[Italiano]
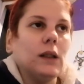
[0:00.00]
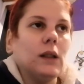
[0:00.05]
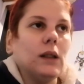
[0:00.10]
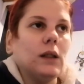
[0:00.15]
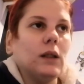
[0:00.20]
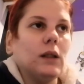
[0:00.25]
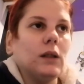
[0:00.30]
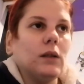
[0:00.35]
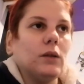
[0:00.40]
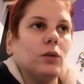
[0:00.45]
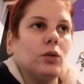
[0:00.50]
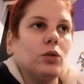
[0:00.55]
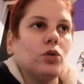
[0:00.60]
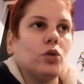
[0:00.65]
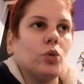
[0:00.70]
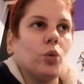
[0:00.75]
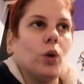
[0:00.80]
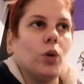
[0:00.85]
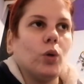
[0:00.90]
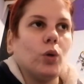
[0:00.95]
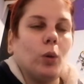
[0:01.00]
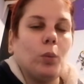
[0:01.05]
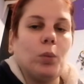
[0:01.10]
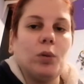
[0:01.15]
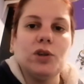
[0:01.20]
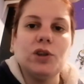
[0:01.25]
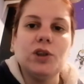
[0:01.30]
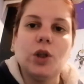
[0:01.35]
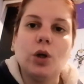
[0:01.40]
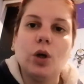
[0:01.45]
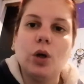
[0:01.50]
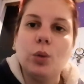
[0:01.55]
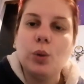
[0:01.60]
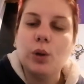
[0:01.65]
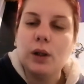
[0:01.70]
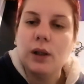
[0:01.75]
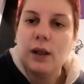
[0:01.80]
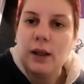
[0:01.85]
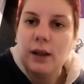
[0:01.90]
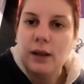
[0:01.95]
eh, non so quando lo posterò,
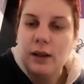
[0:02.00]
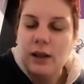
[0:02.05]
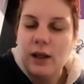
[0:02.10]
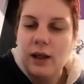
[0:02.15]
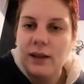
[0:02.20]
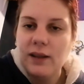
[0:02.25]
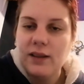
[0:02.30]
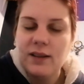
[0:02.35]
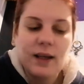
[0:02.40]
quindi direte